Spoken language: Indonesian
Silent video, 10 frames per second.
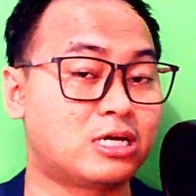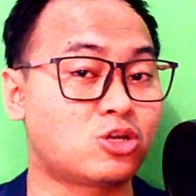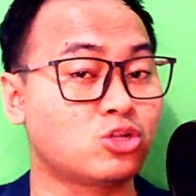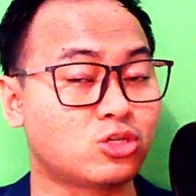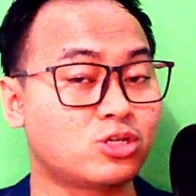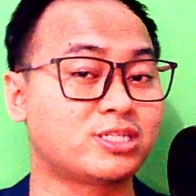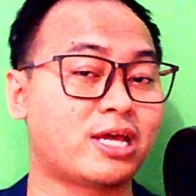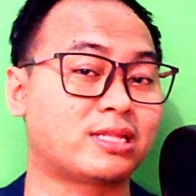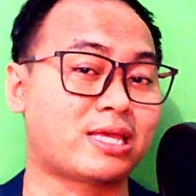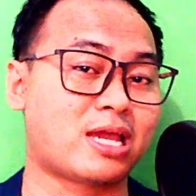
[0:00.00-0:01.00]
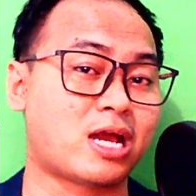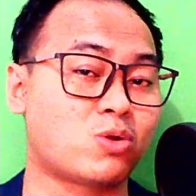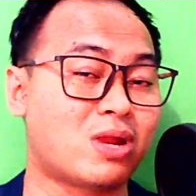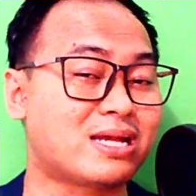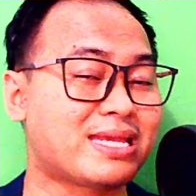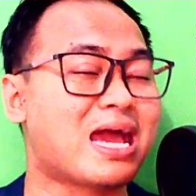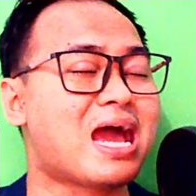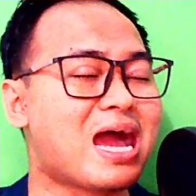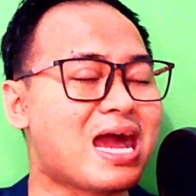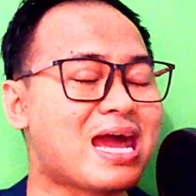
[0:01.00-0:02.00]
nonton tayangan ulangnya
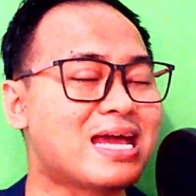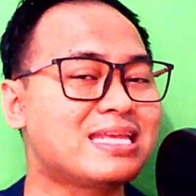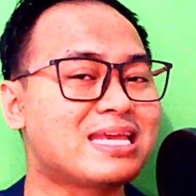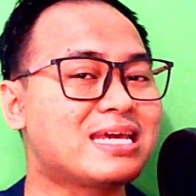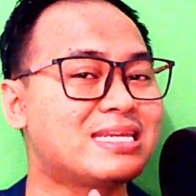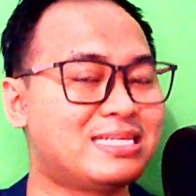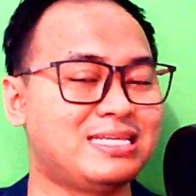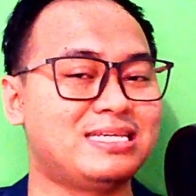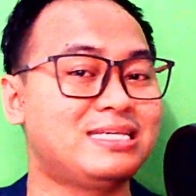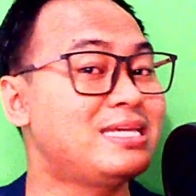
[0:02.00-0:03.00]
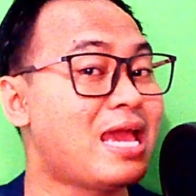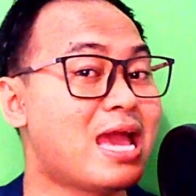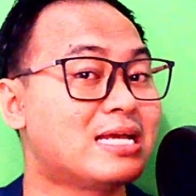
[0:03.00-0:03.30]
hanya di